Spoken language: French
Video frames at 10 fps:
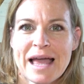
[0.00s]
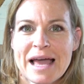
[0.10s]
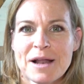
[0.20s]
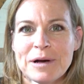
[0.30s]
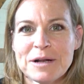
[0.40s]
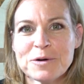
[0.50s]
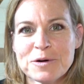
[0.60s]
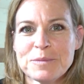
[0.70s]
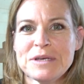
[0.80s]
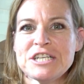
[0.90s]
Hello
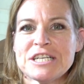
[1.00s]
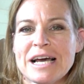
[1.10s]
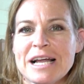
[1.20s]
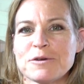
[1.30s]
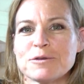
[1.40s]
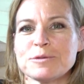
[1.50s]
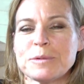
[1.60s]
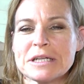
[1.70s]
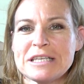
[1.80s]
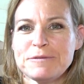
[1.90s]
hello, Michel, coach
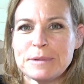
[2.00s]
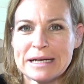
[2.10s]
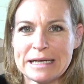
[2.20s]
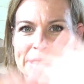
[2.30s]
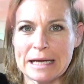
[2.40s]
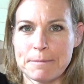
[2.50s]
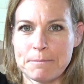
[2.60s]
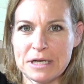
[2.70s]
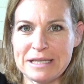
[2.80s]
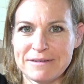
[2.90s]
sportif bien-être et
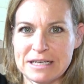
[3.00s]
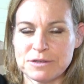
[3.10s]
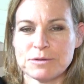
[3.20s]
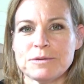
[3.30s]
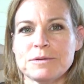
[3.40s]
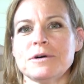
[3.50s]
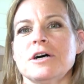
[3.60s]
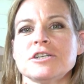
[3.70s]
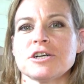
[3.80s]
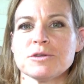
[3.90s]
motivation.
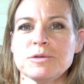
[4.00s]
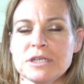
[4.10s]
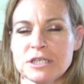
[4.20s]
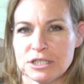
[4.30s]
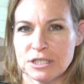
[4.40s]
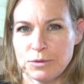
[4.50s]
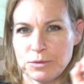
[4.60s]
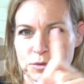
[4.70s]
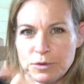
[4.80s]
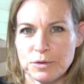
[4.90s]
Aujourd'hui,
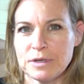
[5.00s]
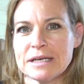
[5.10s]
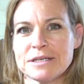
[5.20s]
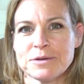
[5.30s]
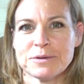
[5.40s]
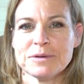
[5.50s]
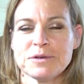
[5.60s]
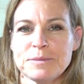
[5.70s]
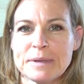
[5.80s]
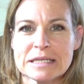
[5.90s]
j'ai eu une question
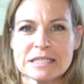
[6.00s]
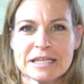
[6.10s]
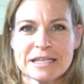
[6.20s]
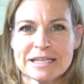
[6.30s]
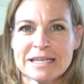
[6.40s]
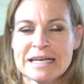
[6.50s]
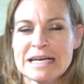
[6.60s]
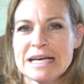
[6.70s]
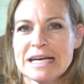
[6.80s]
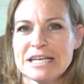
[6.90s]
d'une personne
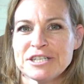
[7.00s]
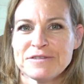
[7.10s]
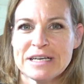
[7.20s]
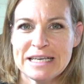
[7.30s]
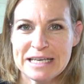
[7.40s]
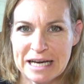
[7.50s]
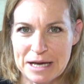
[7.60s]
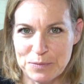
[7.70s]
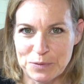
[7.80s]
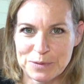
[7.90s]
et je vais y
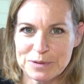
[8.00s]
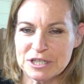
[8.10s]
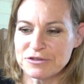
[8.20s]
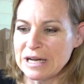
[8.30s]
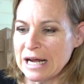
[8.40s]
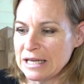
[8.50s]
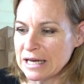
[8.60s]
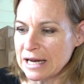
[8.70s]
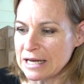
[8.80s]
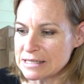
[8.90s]
répondre. Je vais la
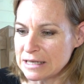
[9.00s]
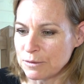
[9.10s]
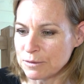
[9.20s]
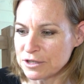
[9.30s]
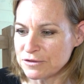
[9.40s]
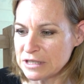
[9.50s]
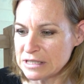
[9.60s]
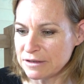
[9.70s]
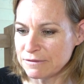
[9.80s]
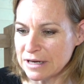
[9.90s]
lire, elle est assez longue, je vais
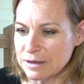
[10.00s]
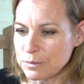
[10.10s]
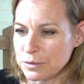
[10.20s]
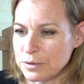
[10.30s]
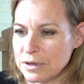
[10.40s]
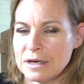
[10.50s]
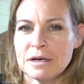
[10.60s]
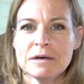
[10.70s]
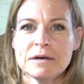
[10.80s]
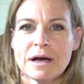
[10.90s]
essayer de faire un peu
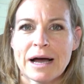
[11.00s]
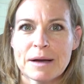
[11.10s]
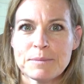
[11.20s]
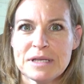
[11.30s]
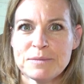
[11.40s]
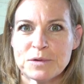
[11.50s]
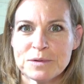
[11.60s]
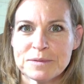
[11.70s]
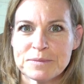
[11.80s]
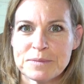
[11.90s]

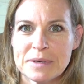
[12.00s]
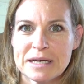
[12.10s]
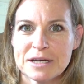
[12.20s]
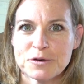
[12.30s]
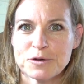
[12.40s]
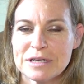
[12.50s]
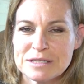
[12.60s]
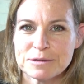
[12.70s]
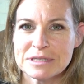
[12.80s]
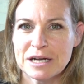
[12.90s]
rapidement, mais que
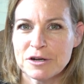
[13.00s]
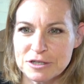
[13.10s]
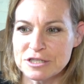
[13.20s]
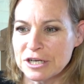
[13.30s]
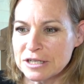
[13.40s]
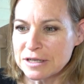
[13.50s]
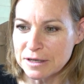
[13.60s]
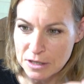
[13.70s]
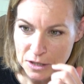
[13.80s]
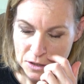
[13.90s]
l'essentiel ressorte.
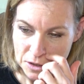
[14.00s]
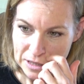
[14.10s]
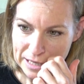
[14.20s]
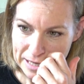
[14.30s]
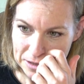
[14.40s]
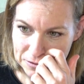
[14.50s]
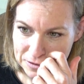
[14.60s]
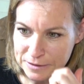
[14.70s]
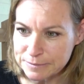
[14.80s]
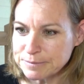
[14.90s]

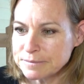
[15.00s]
Alors,